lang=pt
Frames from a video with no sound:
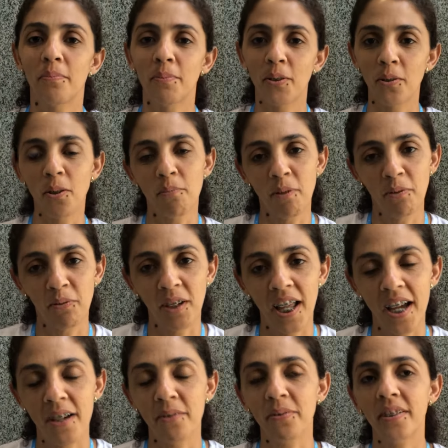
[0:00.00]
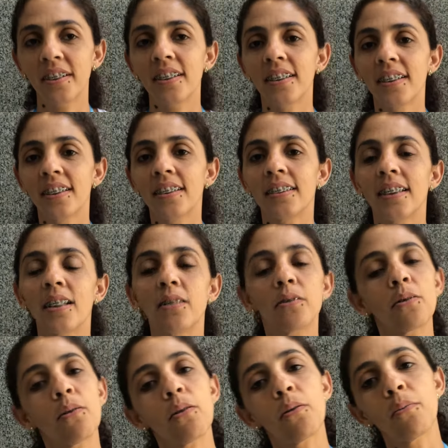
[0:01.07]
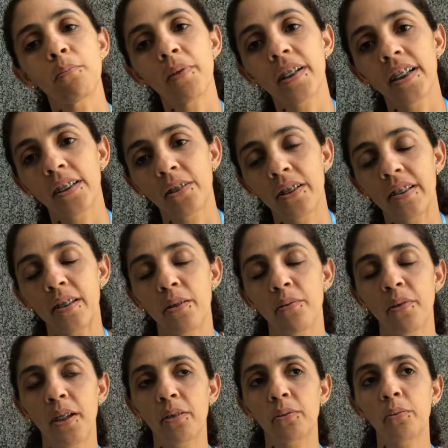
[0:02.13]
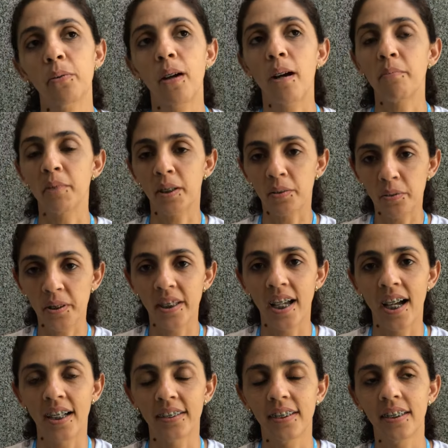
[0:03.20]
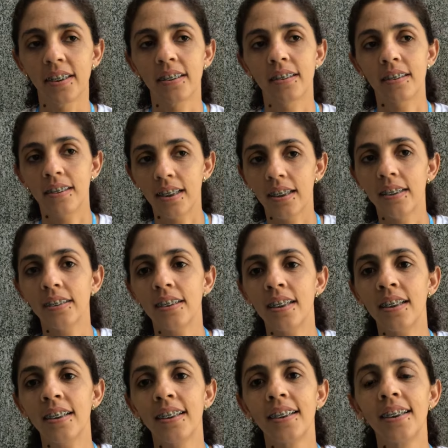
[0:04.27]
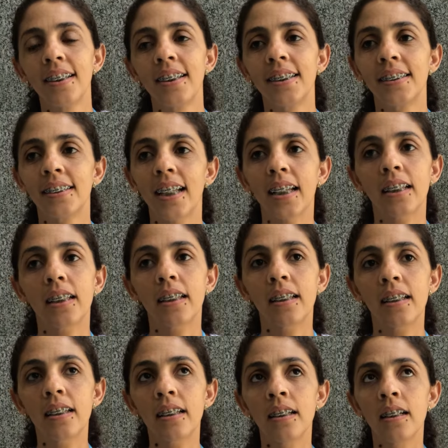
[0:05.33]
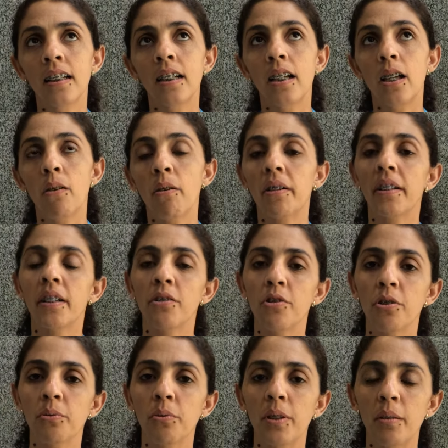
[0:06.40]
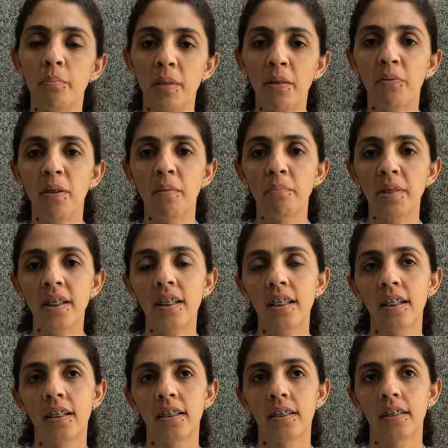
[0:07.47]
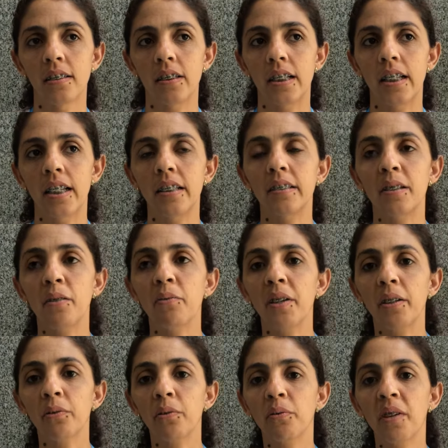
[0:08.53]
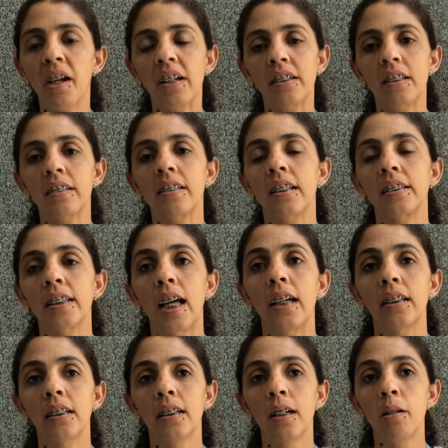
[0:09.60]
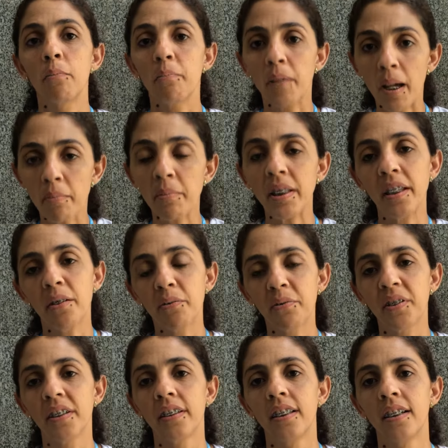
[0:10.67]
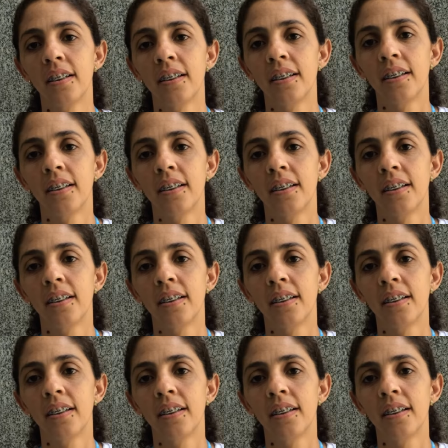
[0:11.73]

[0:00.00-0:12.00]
meu nome é Flávia, né, estou acompanhando esse evento a minha cunhada Sandra, né, que eu acredito que para a família esse evento veio acrescentar para a minha vida.